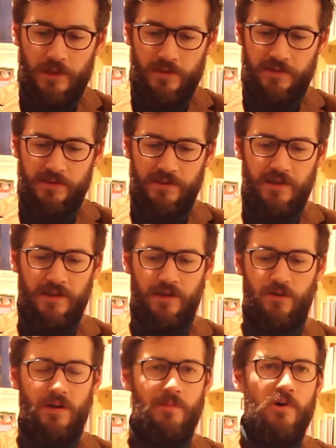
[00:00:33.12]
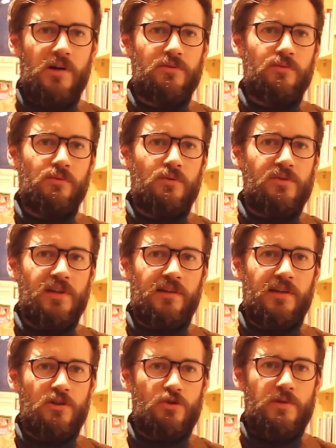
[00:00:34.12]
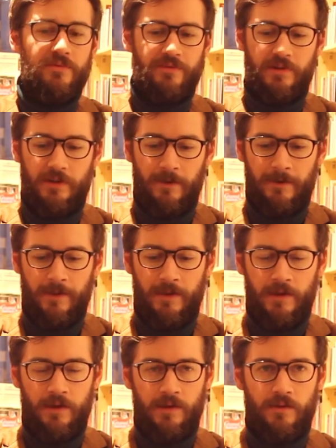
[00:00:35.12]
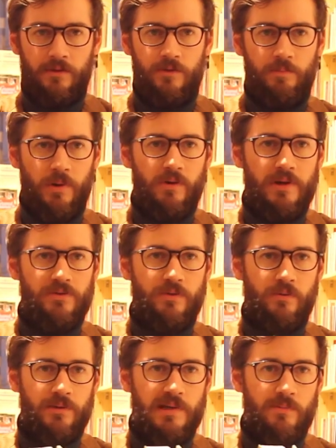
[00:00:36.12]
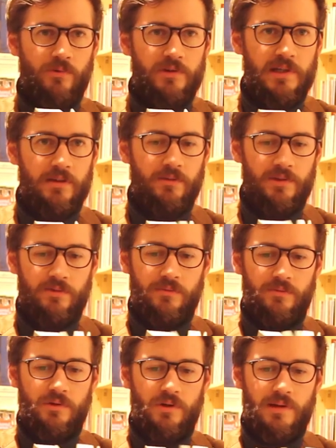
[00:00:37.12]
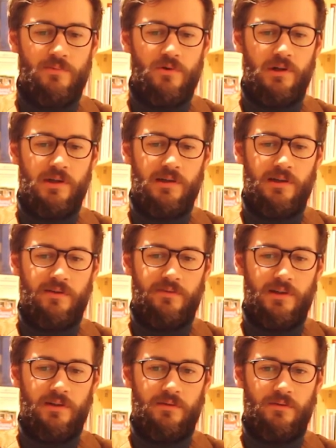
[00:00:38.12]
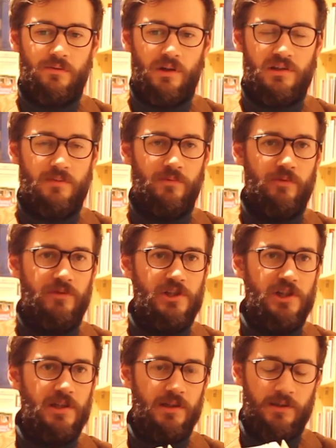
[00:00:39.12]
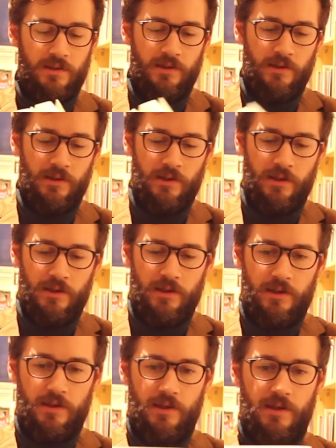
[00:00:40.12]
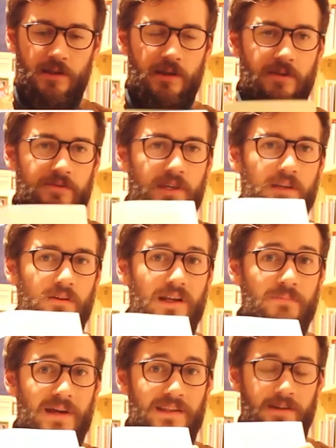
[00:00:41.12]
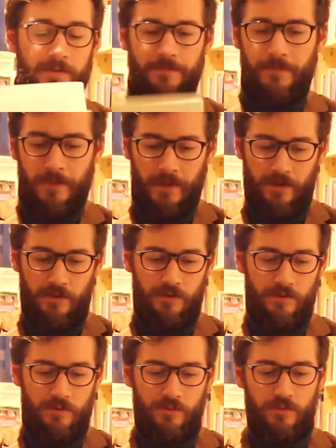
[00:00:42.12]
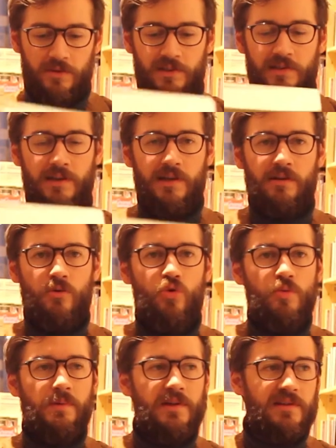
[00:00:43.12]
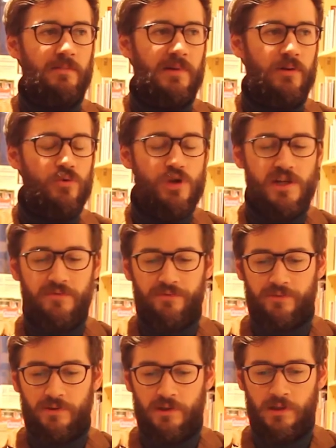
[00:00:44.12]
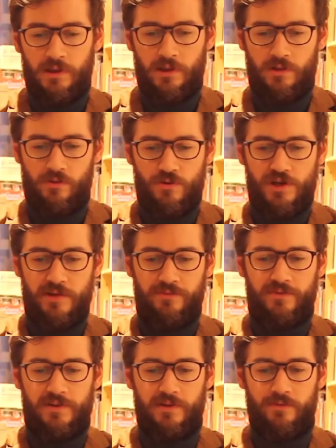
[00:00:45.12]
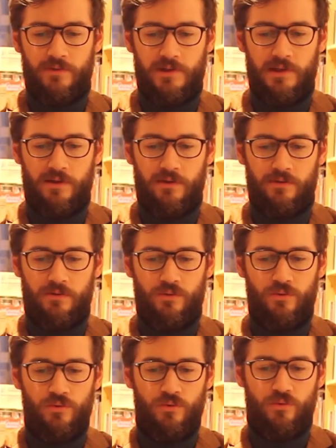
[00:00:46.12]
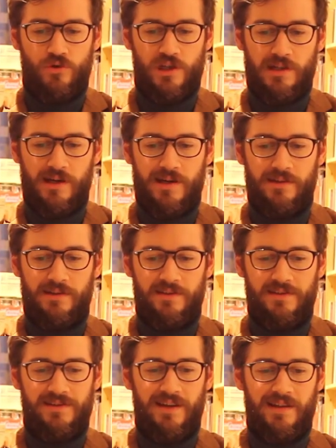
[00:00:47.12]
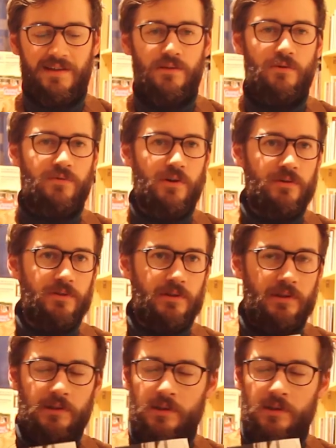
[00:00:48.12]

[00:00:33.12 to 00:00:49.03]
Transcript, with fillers: c'est-à-dire la collaboration de certains juifs pendant la Seconde Guerre mondiale, donc qui ont collaboré avec le régime de Vichy et avec l'Allemagne. Euh, donc c'était un groupe qui s'appelait l'UGIF. L'UGIF, ça veut dire l'Union générale des Israélites de France.